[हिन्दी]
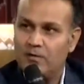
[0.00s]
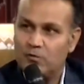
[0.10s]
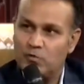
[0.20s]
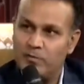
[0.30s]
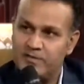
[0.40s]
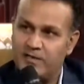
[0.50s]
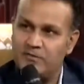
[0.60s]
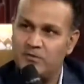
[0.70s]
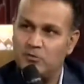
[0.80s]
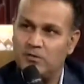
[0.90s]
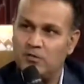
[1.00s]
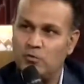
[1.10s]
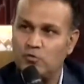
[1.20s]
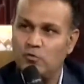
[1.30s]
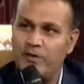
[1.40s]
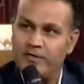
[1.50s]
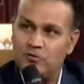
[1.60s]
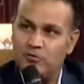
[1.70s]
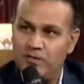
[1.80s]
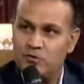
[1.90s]
सो हम्म। मैं सेटिस्फाई होता था दो सौ ढाई
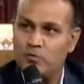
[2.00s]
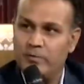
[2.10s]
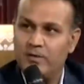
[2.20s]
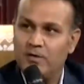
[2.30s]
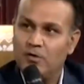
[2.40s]
सौ तीन सौ पे